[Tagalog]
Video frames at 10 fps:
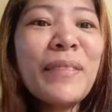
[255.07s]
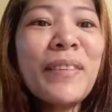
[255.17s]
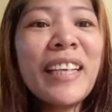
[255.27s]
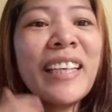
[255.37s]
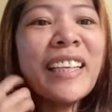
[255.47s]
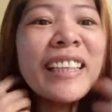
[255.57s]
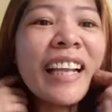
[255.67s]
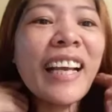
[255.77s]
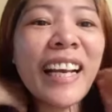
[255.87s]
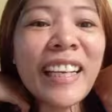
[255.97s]
Sobrang init
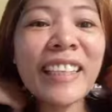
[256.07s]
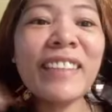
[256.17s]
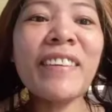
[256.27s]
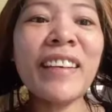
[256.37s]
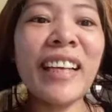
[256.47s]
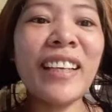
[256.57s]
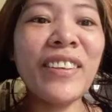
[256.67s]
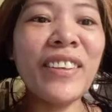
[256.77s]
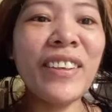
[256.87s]
talaga dito. Ayan o.